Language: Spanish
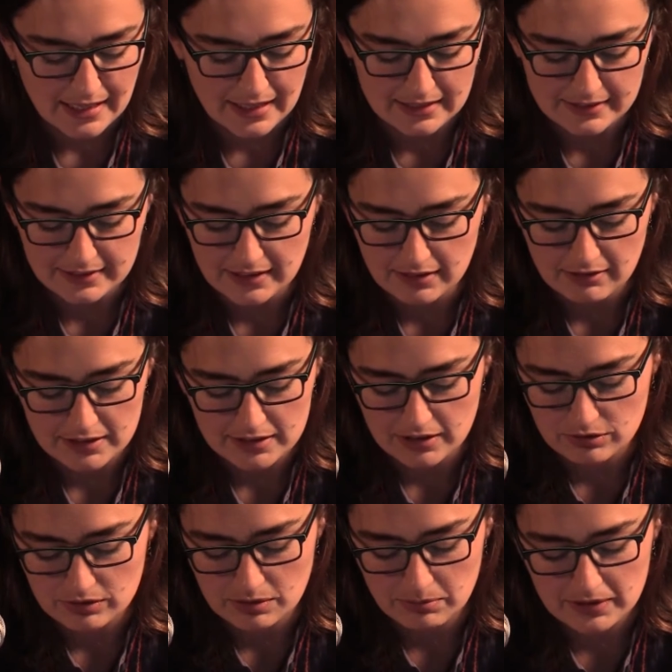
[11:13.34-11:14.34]
el sí va a
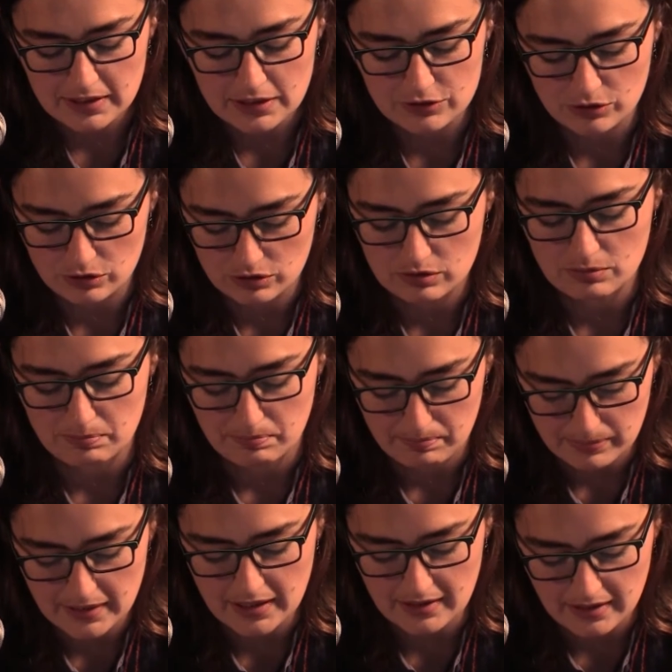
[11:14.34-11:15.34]
ser una invitación
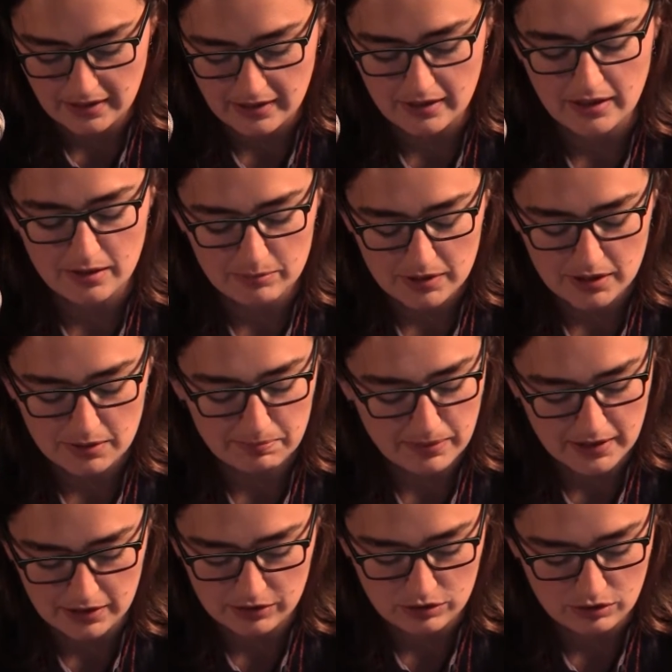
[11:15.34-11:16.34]
para la academia y
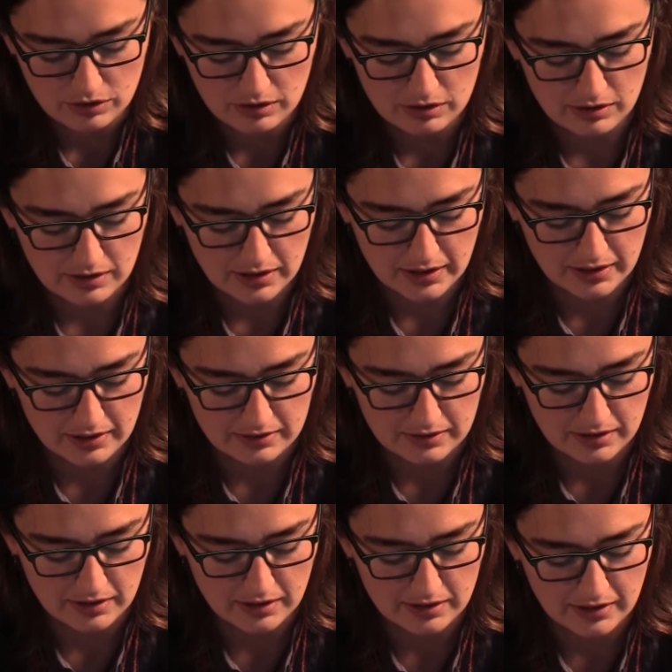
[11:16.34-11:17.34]
para toda la
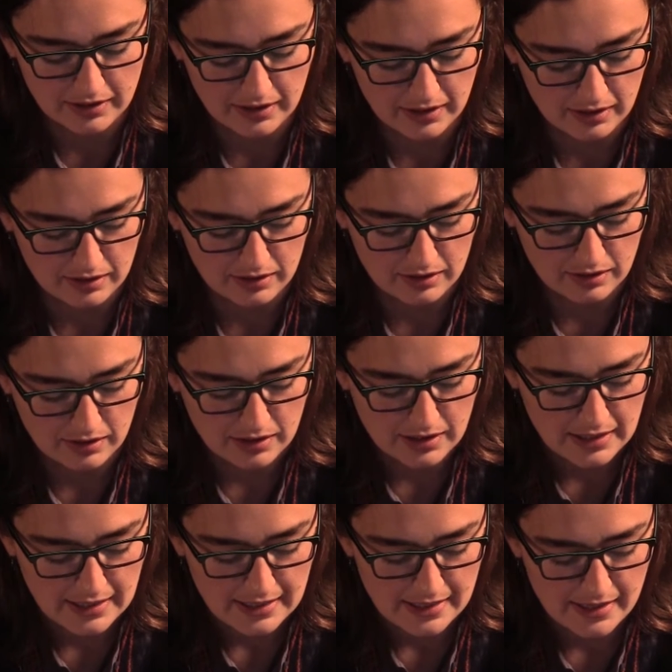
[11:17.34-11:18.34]
gente en general
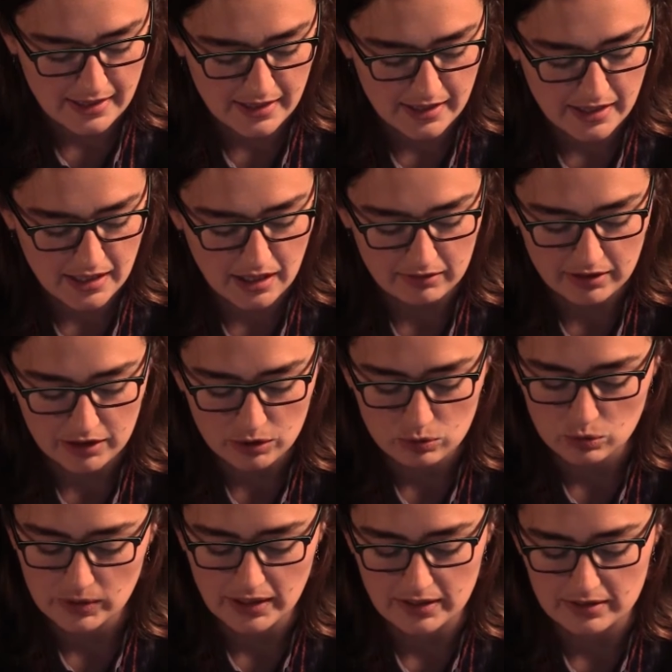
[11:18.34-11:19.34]
eh, a
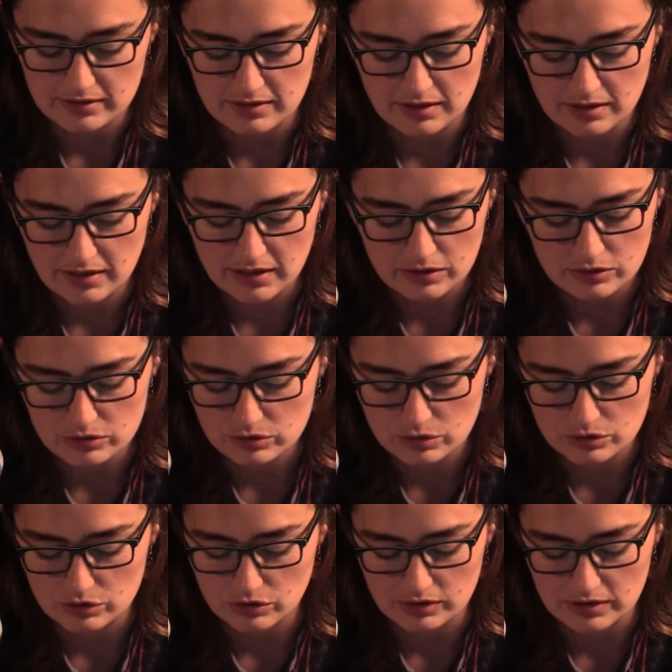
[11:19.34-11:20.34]
vincularse a la
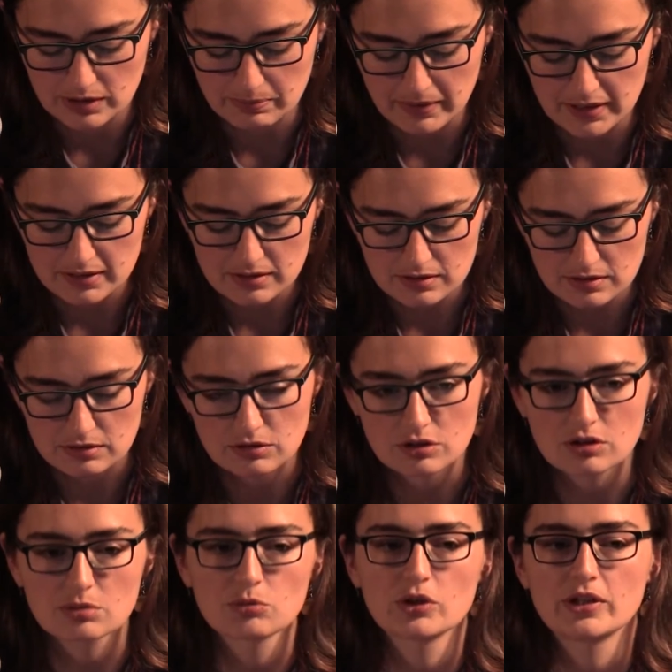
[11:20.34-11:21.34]
construcción de paz,
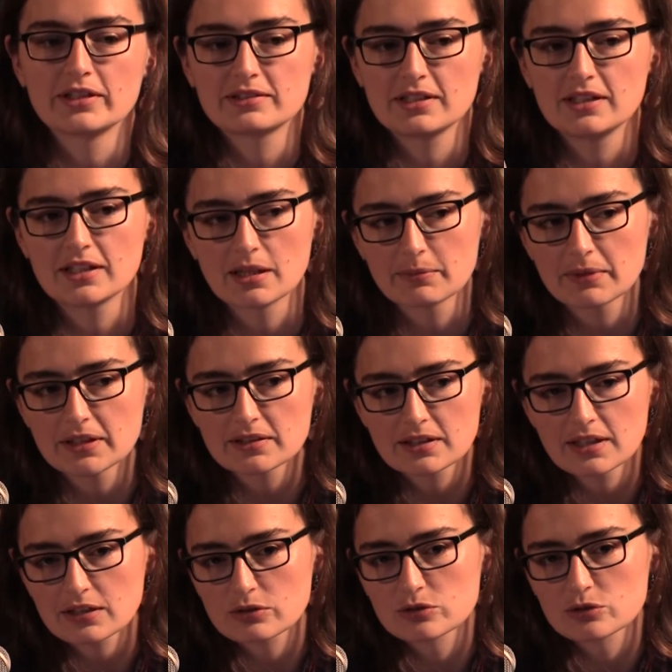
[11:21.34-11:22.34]
¿no? como
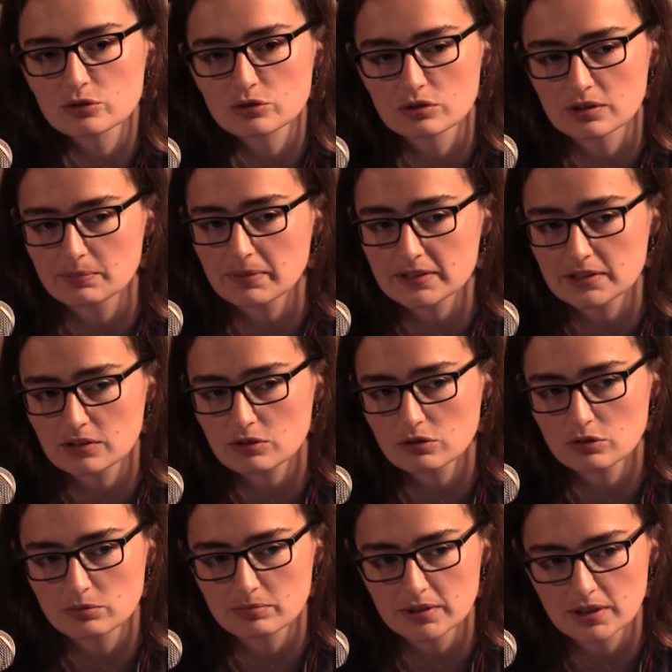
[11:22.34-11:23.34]
decididamente la construcción de paz en
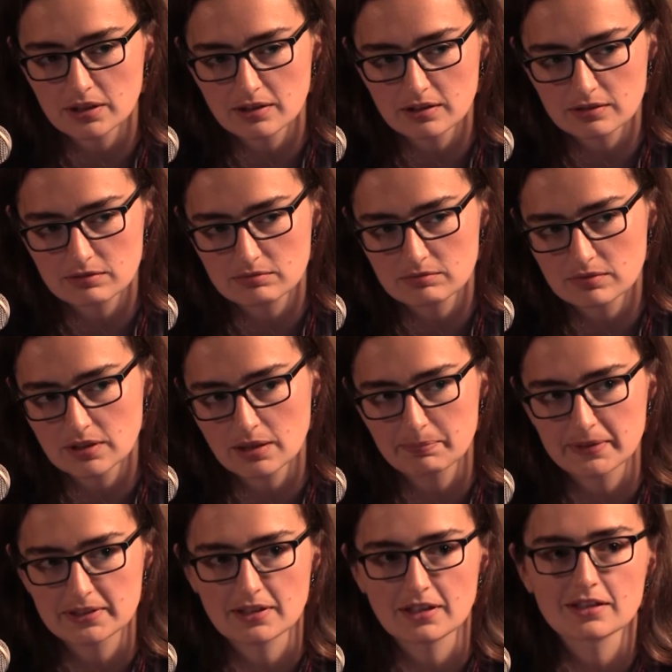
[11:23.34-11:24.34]
Colombia, a
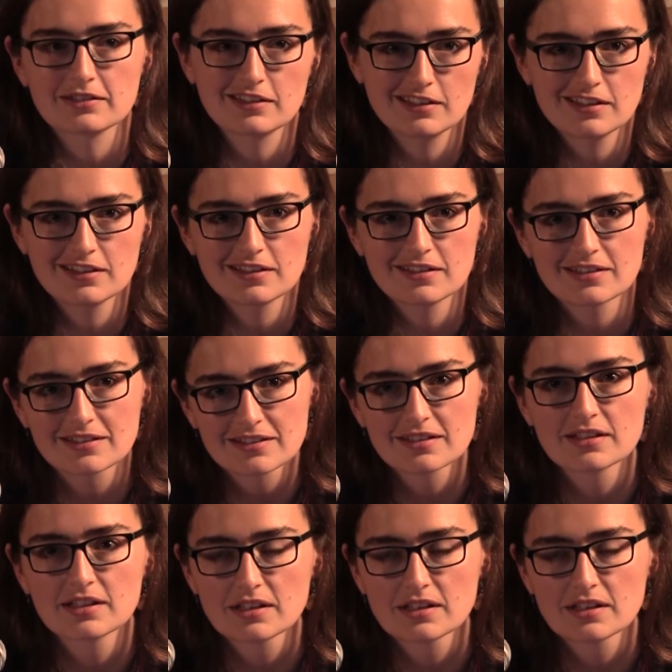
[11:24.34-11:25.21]
pesar de,